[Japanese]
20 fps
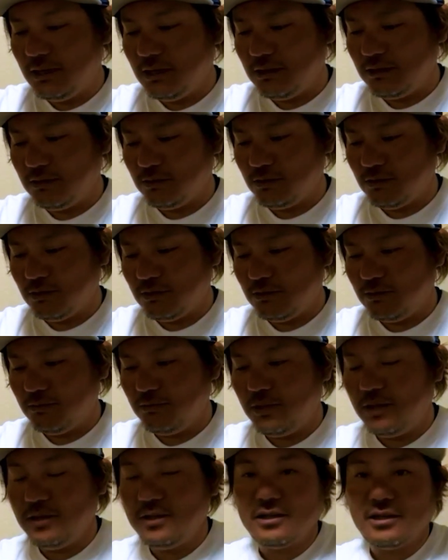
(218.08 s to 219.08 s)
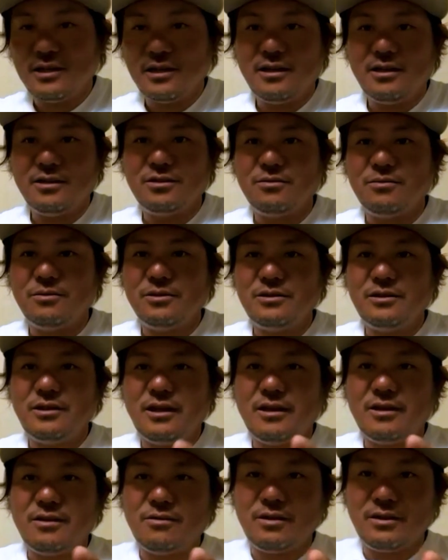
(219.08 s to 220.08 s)
あの便利かなと思って
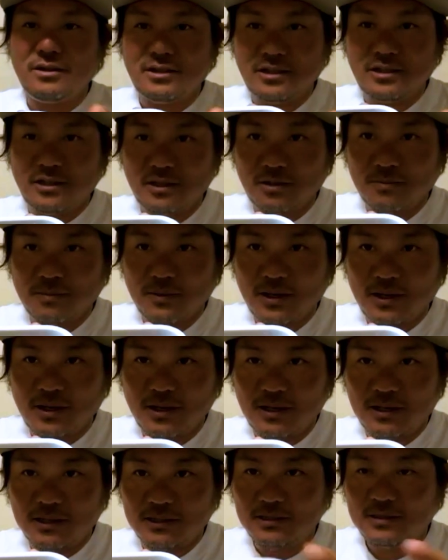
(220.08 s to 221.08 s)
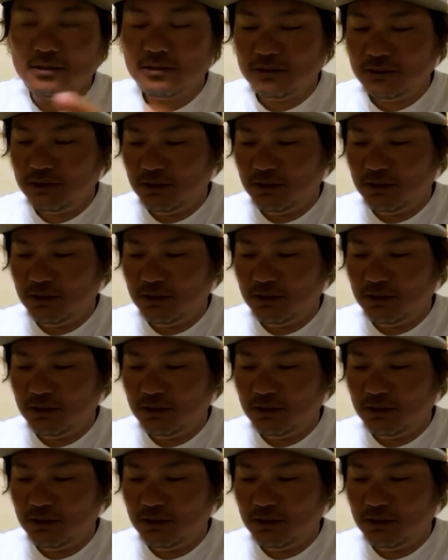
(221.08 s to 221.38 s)
こうやって入れてます。